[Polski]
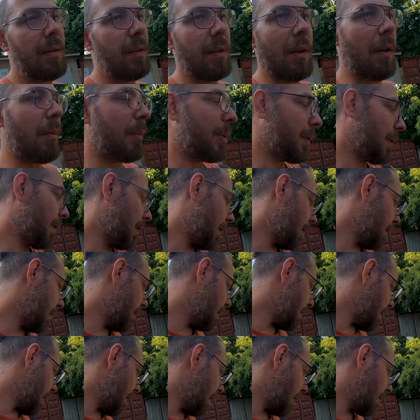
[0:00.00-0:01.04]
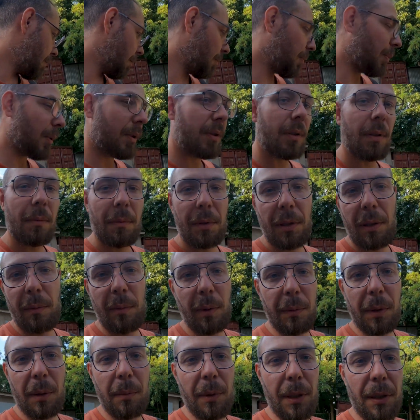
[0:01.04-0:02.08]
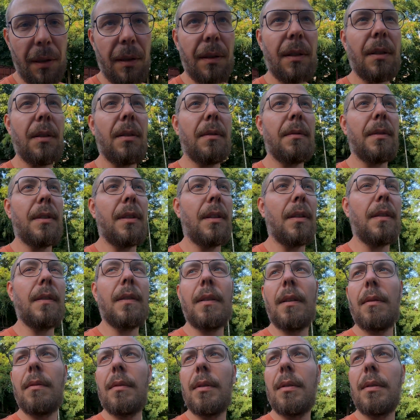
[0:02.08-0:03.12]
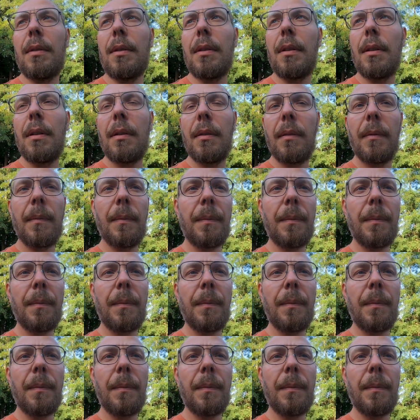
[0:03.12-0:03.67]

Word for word: co by się nie znalazło pod tą szybą, nie będzie tego widać z zewnątrz.